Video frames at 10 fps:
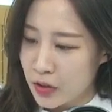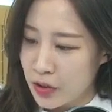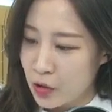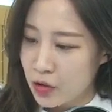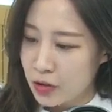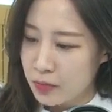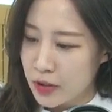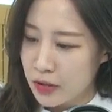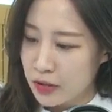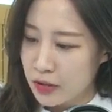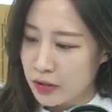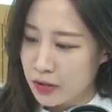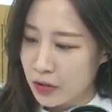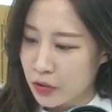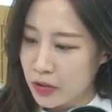
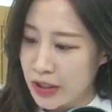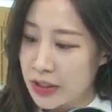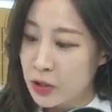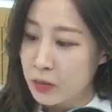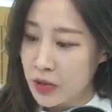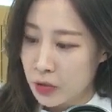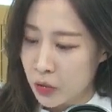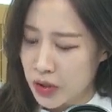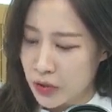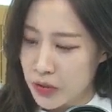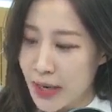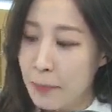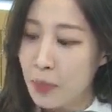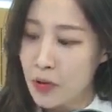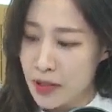기준금리를 연 2.75에서
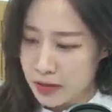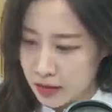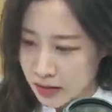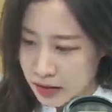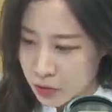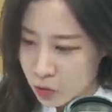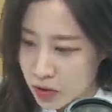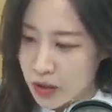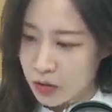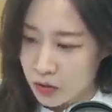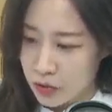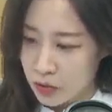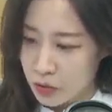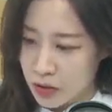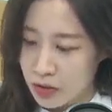3%까지 올릴
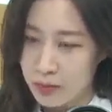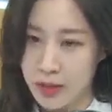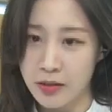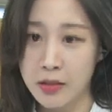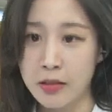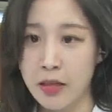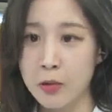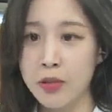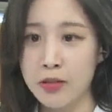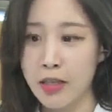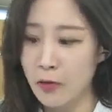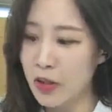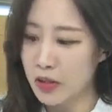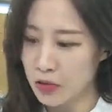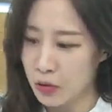것으로 지금 예측을 하고 있는
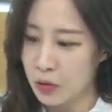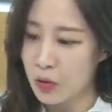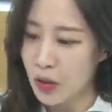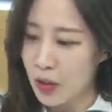상황이죠.